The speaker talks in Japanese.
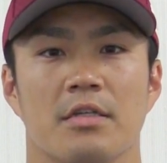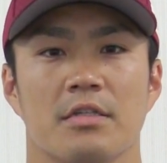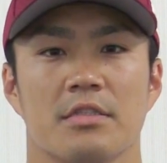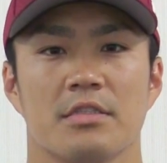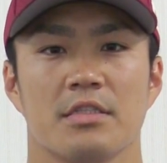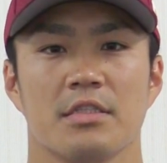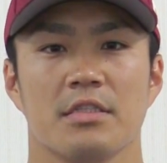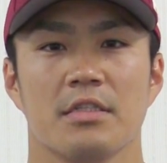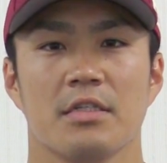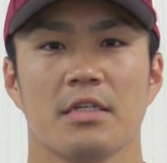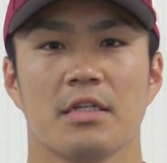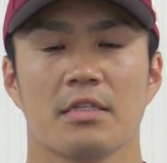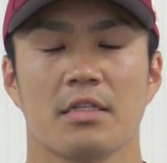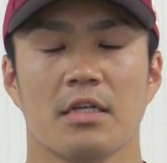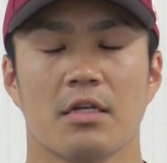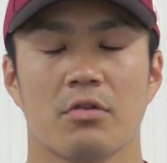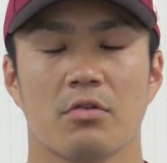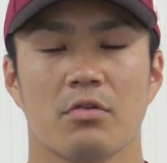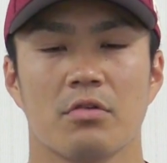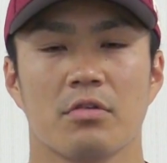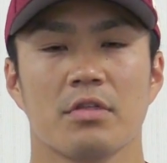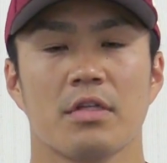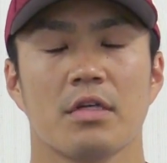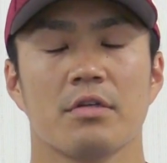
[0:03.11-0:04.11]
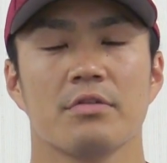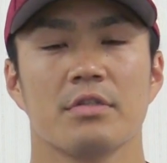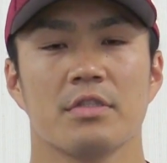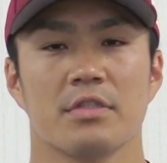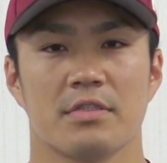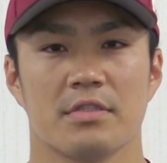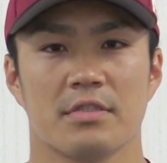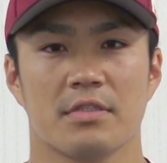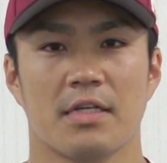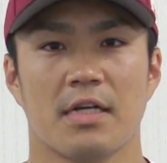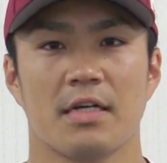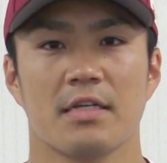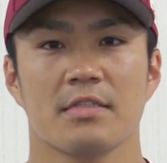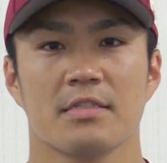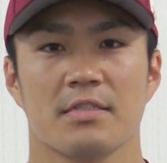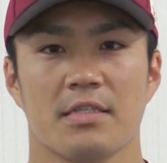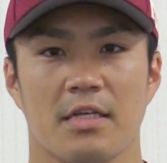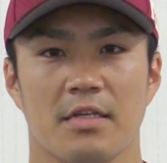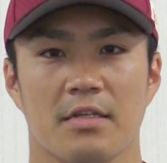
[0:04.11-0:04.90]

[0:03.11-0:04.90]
新型コロナウイルス感